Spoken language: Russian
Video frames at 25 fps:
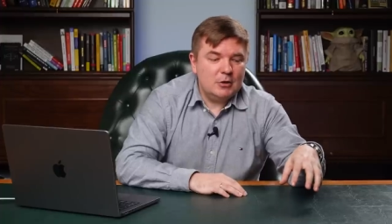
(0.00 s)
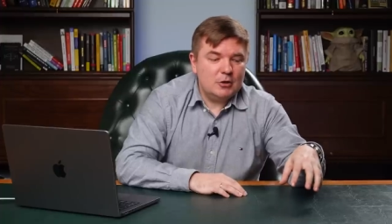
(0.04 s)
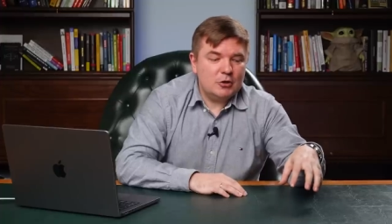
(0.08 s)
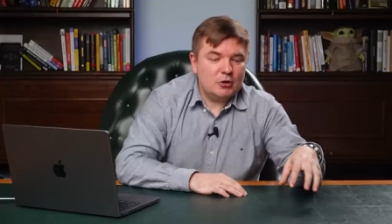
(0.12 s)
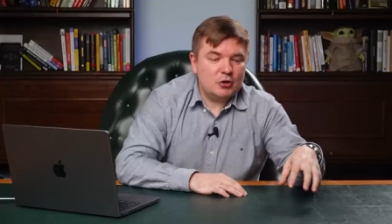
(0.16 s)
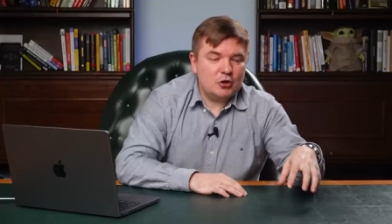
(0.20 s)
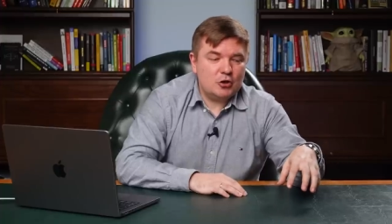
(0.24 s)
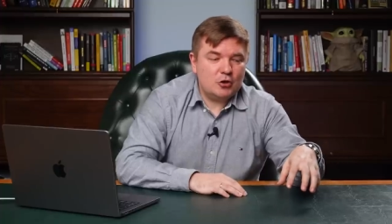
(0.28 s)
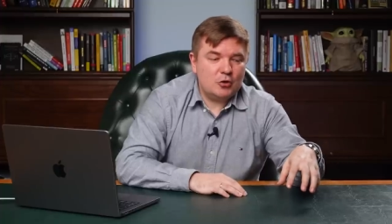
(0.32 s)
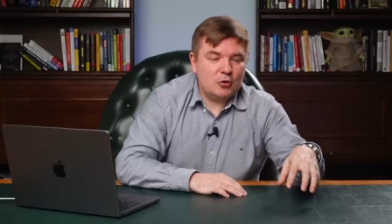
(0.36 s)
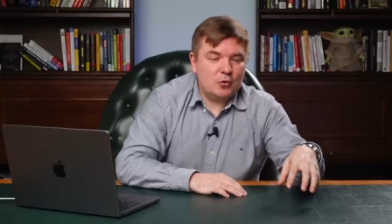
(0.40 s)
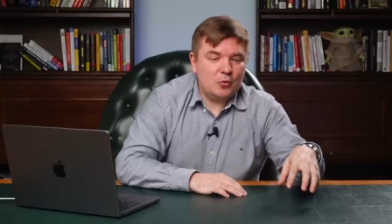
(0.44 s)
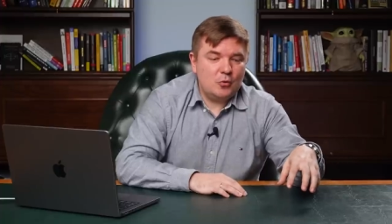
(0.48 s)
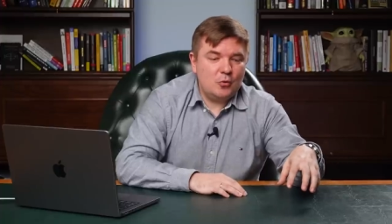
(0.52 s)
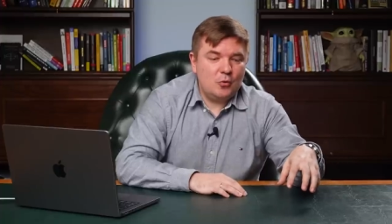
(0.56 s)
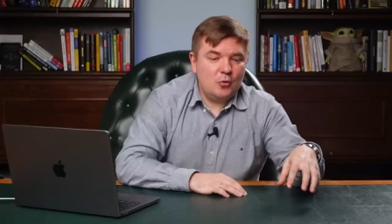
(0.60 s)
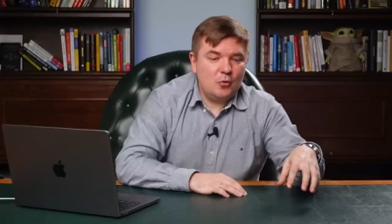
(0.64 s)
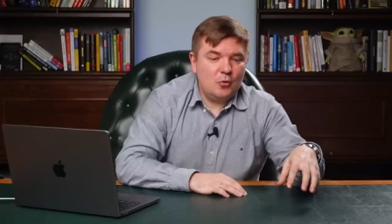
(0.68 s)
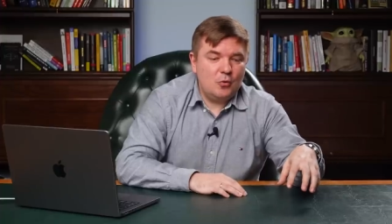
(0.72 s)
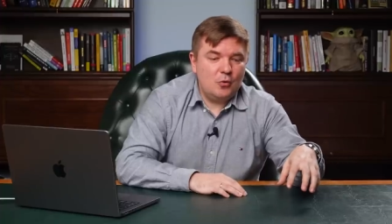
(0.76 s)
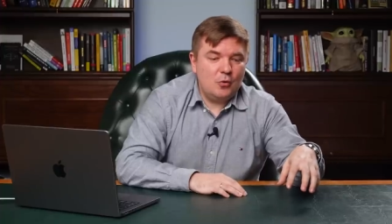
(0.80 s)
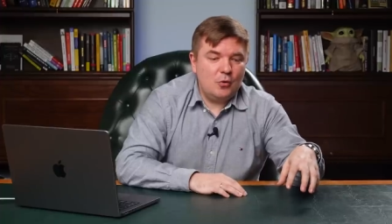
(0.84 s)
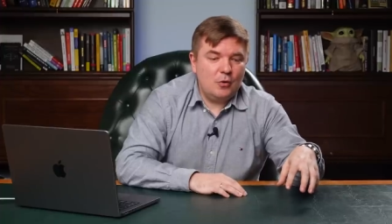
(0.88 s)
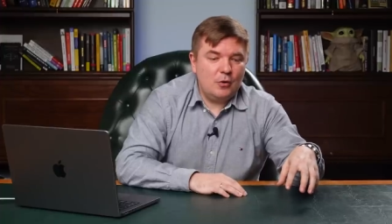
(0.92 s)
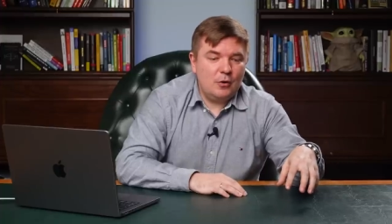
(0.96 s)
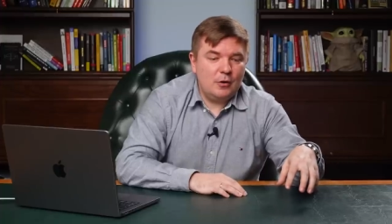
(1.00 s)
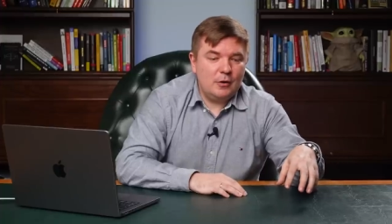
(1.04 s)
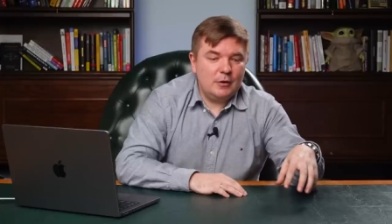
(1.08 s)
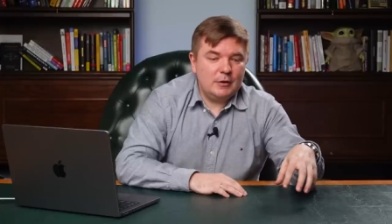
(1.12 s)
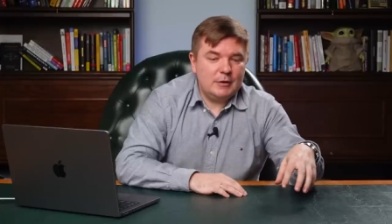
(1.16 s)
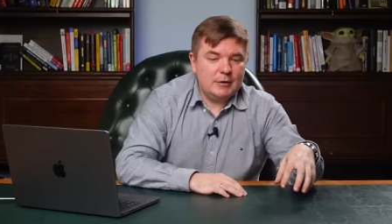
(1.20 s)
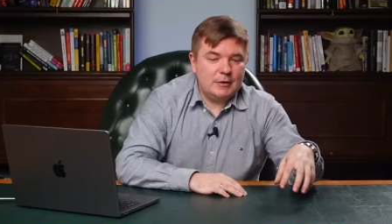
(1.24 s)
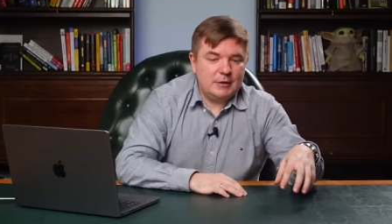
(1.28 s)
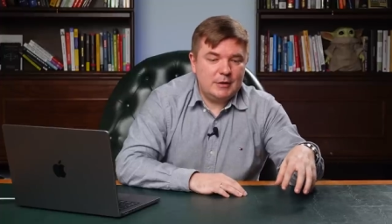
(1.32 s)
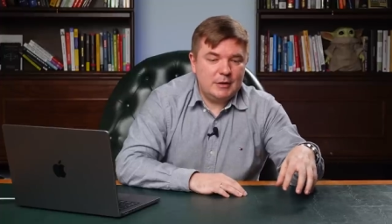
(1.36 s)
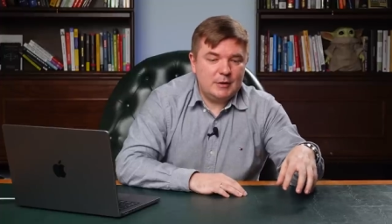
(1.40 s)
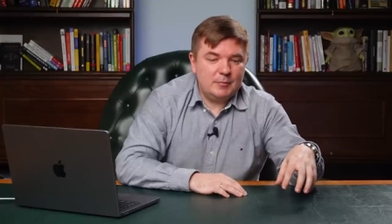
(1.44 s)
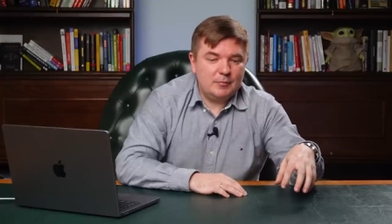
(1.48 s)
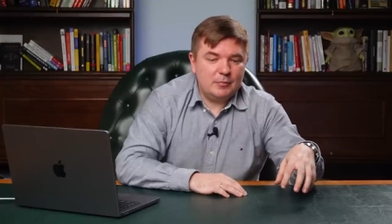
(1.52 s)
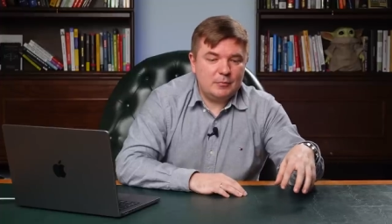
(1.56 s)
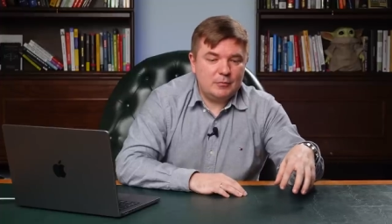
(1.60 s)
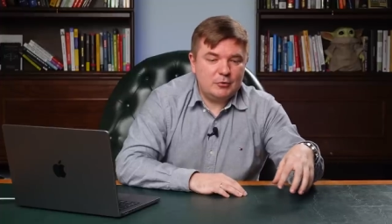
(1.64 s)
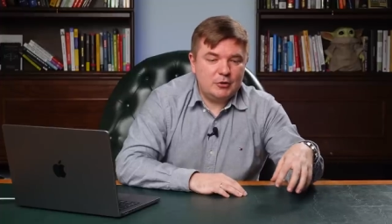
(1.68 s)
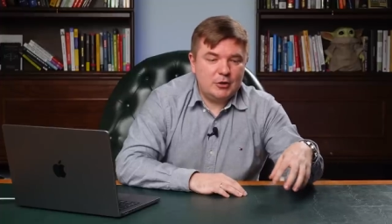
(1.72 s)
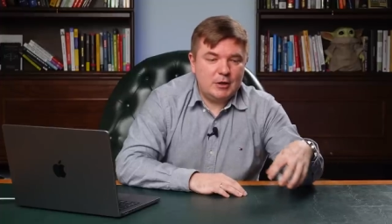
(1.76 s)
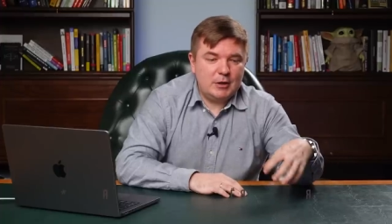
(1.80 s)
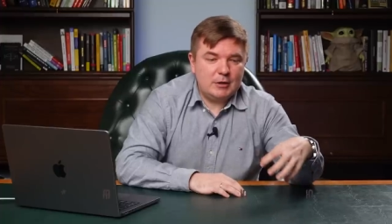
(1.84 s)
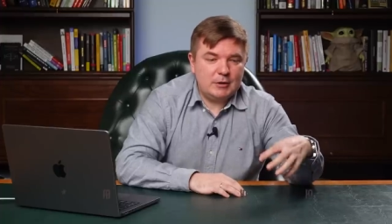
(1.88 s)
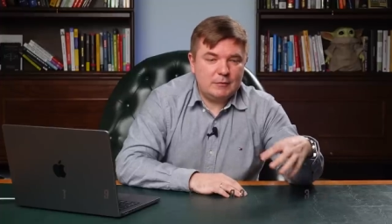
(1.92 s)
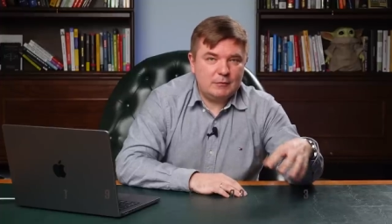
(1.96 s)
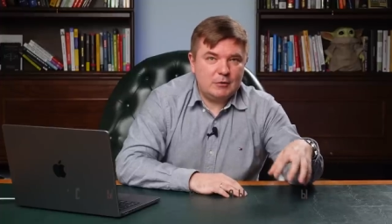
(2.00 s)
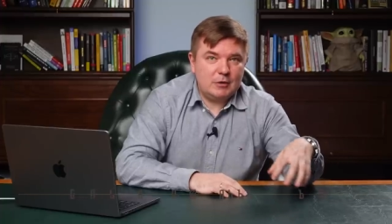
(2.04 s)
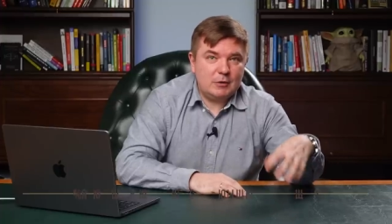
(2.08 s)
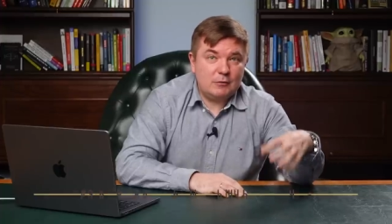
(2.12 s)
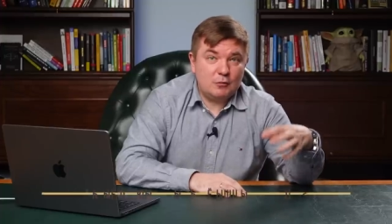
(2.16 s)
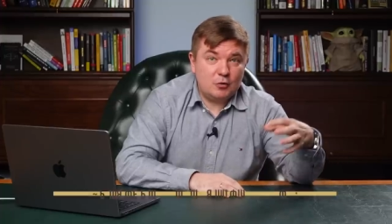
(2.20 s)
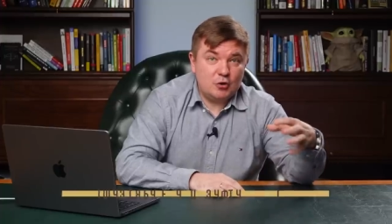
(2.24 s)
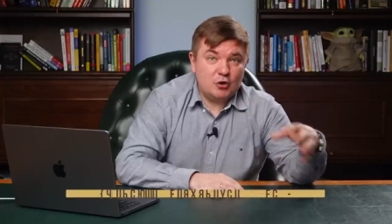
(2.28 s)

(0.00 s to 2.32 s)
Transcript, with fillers: что здесь получается вот это